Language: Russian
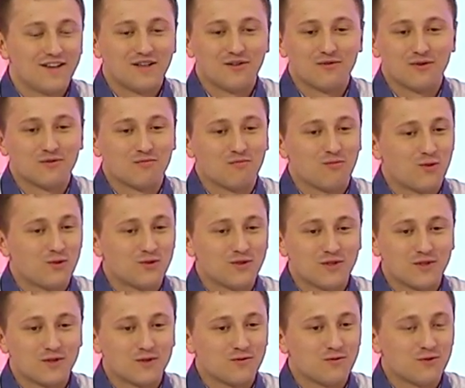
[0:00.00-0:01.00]
И вот,
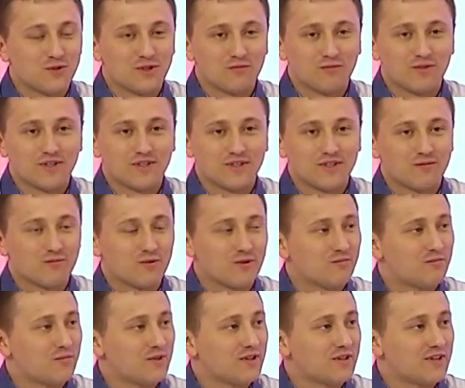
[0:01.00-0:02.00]
пользуясь случаем, хотел бы
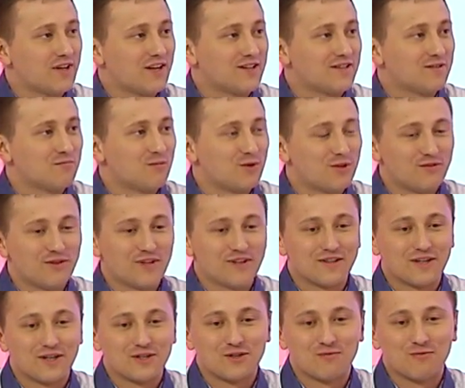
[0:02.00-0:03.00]
передать
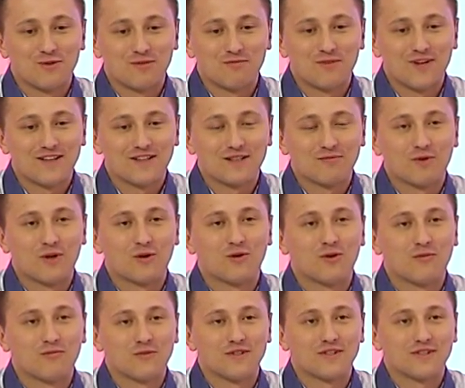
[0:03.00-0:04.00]
привет нашим ребятам и
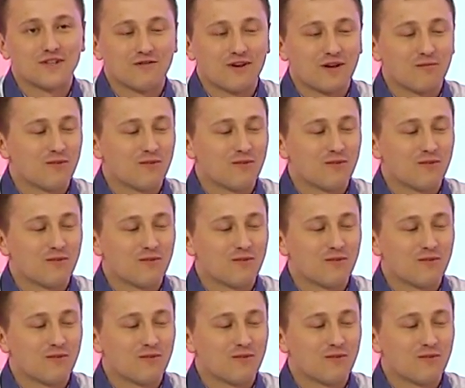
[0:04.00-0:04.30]
огромные слова